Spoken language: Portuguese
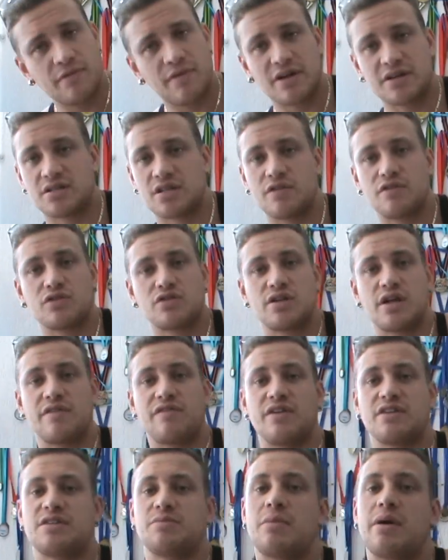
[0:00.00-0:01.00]
vai ser você
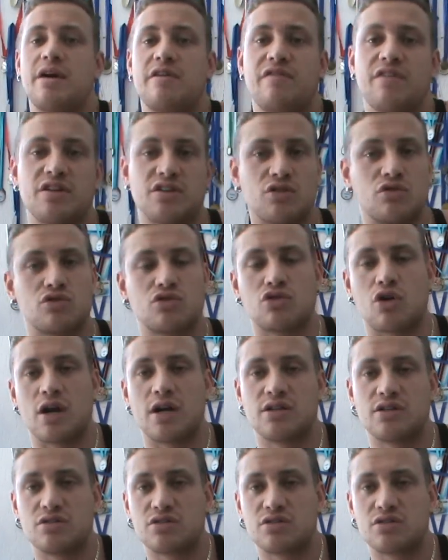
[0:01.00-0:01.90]
fazer uma refeição sólida.